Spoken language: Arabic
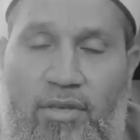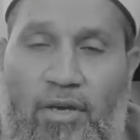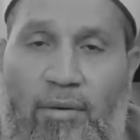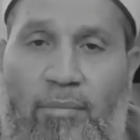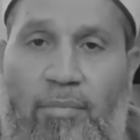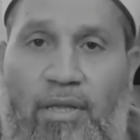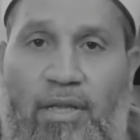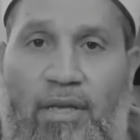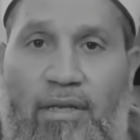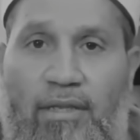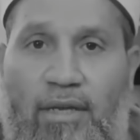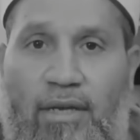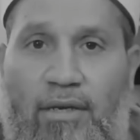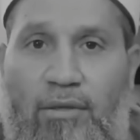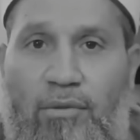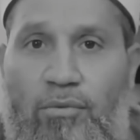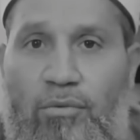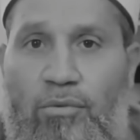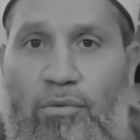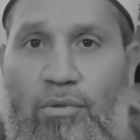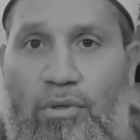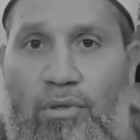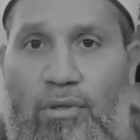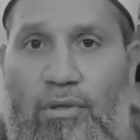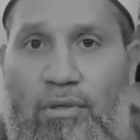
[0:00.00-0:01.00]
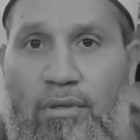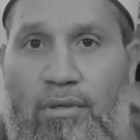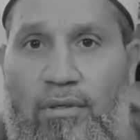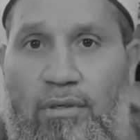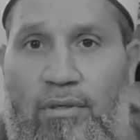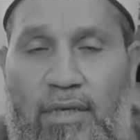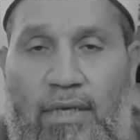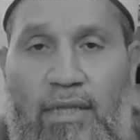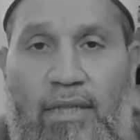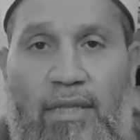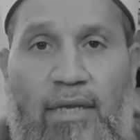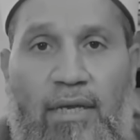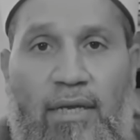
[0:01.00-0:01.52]
صبري نخنوخ
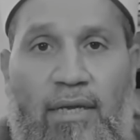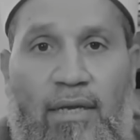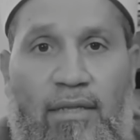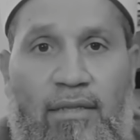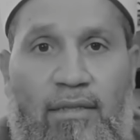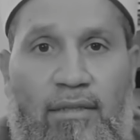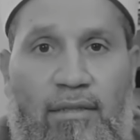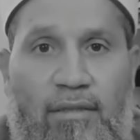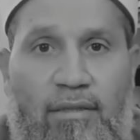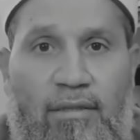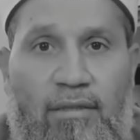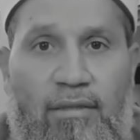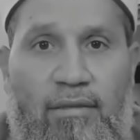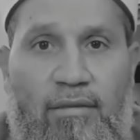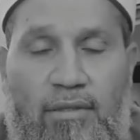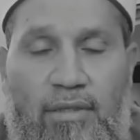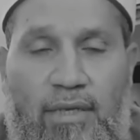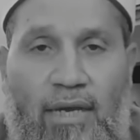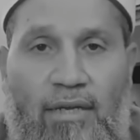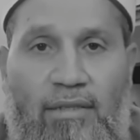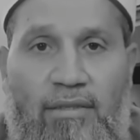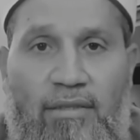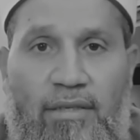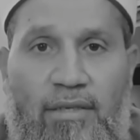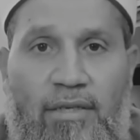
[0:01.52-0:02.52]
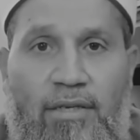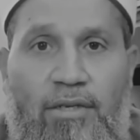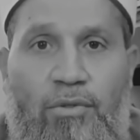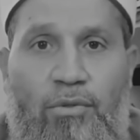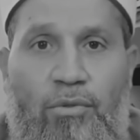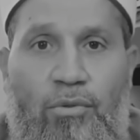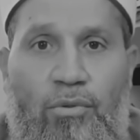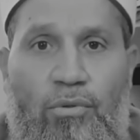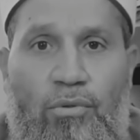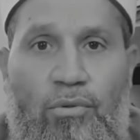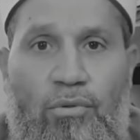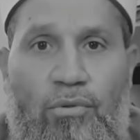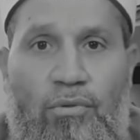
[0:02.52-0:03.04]
الآن تحت
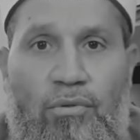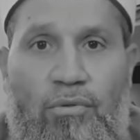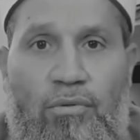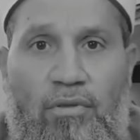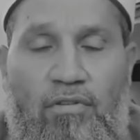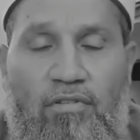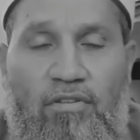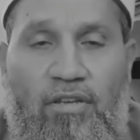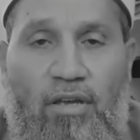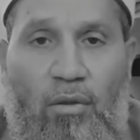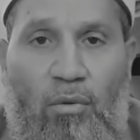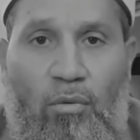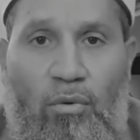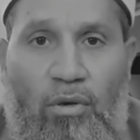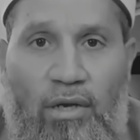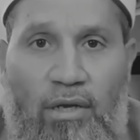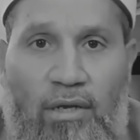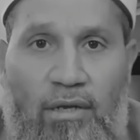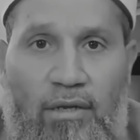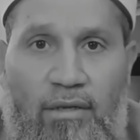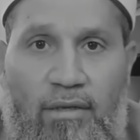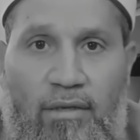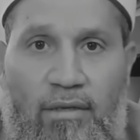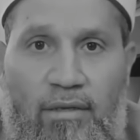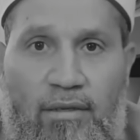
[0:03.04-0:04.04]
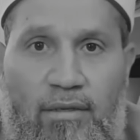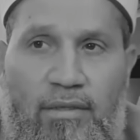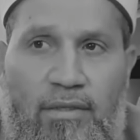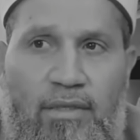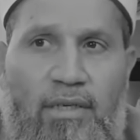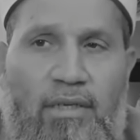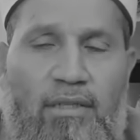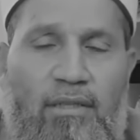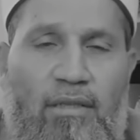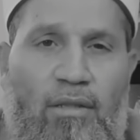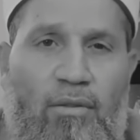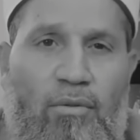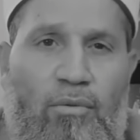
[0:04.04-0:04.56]
إيده ثروة
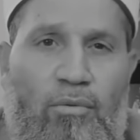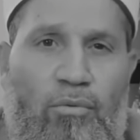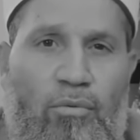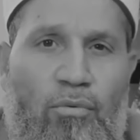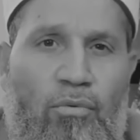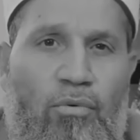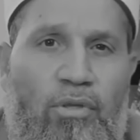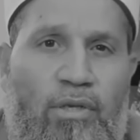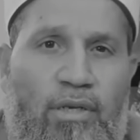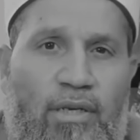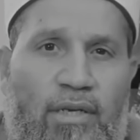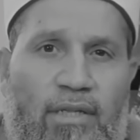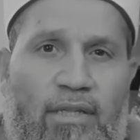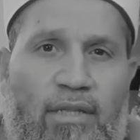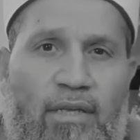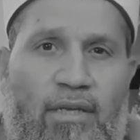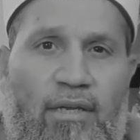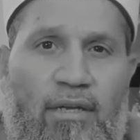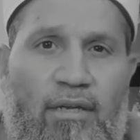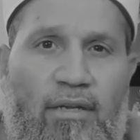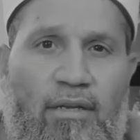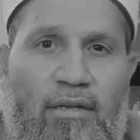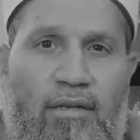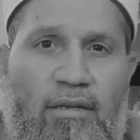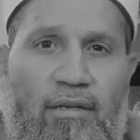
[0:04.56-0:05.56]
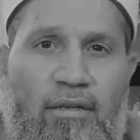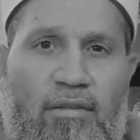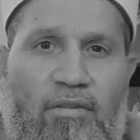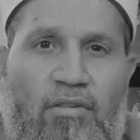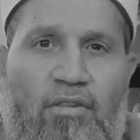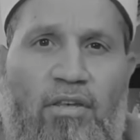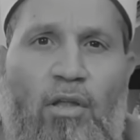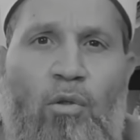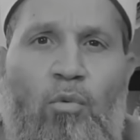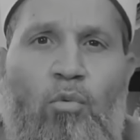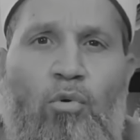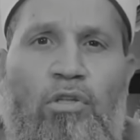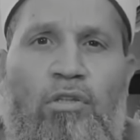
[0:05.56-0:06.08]
نقدر نقول كده
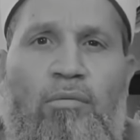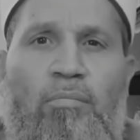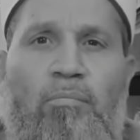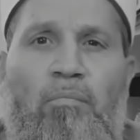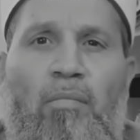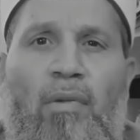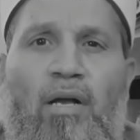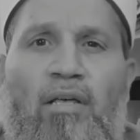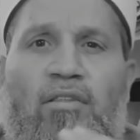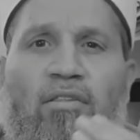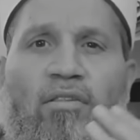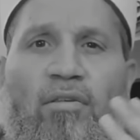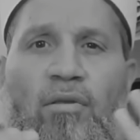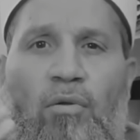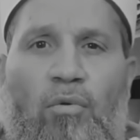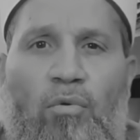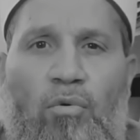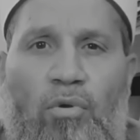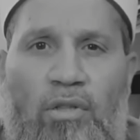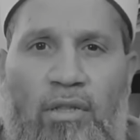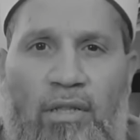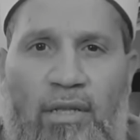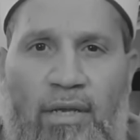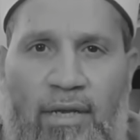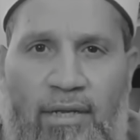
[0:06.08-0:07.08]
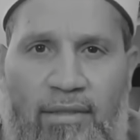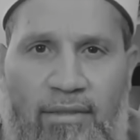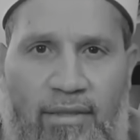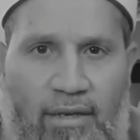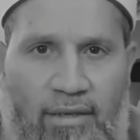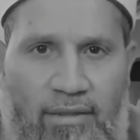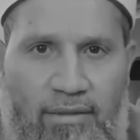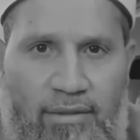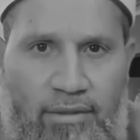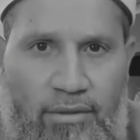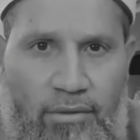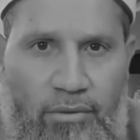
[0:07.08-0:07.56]
ثروة مصر كلها تحت